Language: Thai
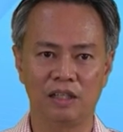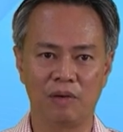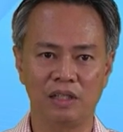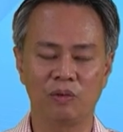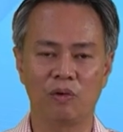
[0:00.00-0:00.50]
สา
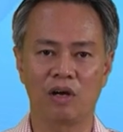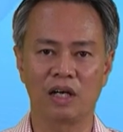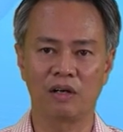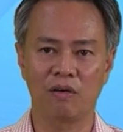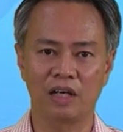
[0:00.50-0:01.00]
มารถส่งออก
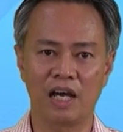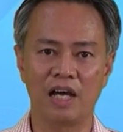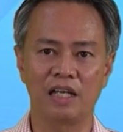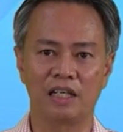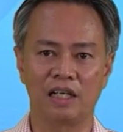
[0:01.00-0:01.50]
ข้างนอก
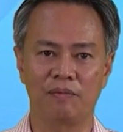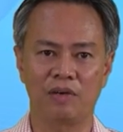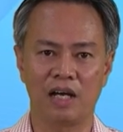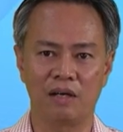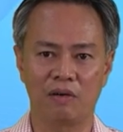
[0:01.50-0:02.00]
ได้นะครับ
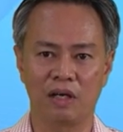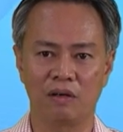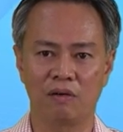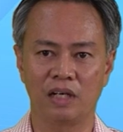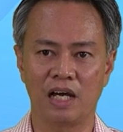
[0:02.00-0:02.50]
ขายออกข้า
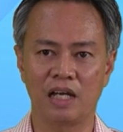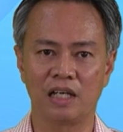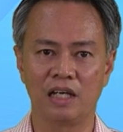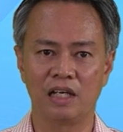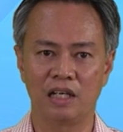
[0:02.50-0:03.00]
งนอกได้
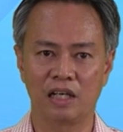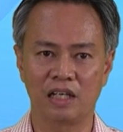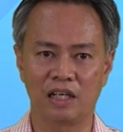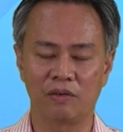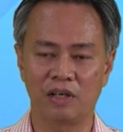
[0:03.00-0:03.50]
ในข
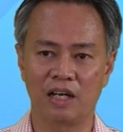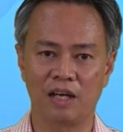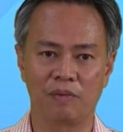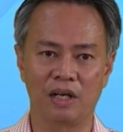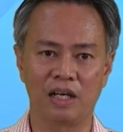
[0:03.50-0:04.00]
ณะเดียวกันแห
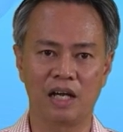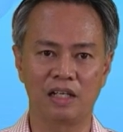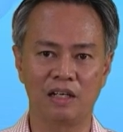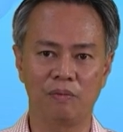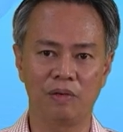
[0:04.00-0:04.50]
ล่งพลังงาน
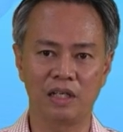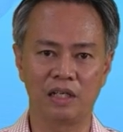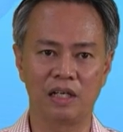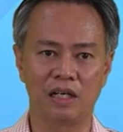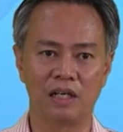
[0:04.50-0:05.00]
ที่เราผลิต
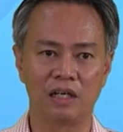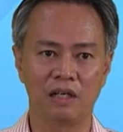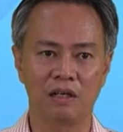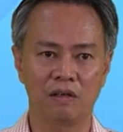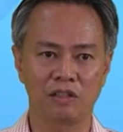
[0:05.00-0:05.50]
เนี่ย
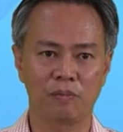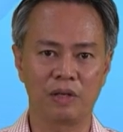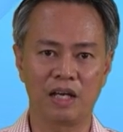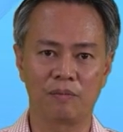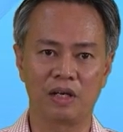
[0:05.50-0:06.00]
ก็จะ
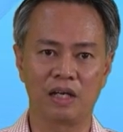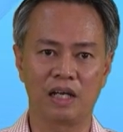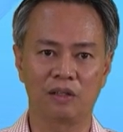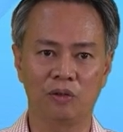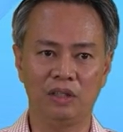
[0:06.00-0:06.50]
เป็นแหล่งพลัง
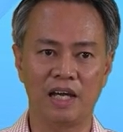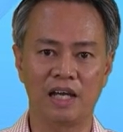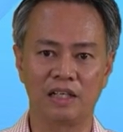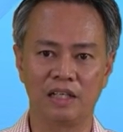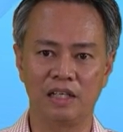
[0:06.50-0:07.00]
งานทดแท
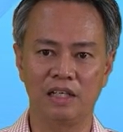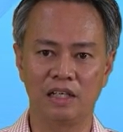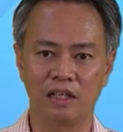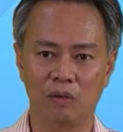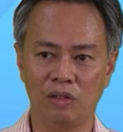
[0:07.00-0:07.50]
นที่
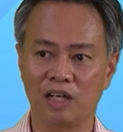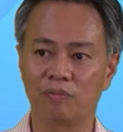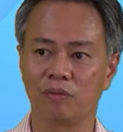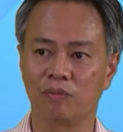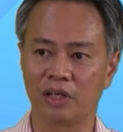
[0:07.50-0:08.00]
ลดการ
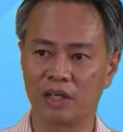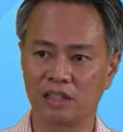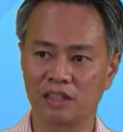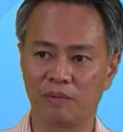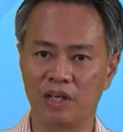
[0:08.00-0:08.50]
ปลดปล่อย
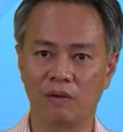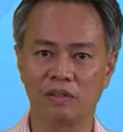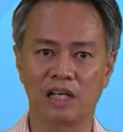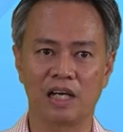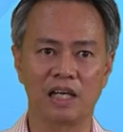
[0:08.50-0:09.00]
ก๊าซคาร์บอนไดออ
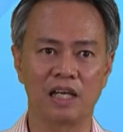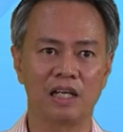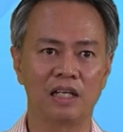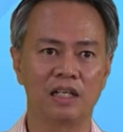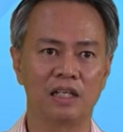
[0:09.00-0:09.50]
กไซด์
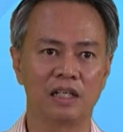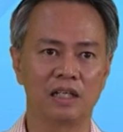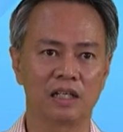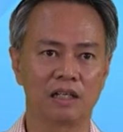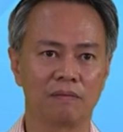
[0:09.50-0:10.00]

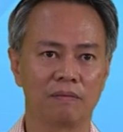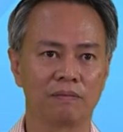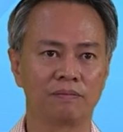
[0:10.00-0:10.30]
นะครับ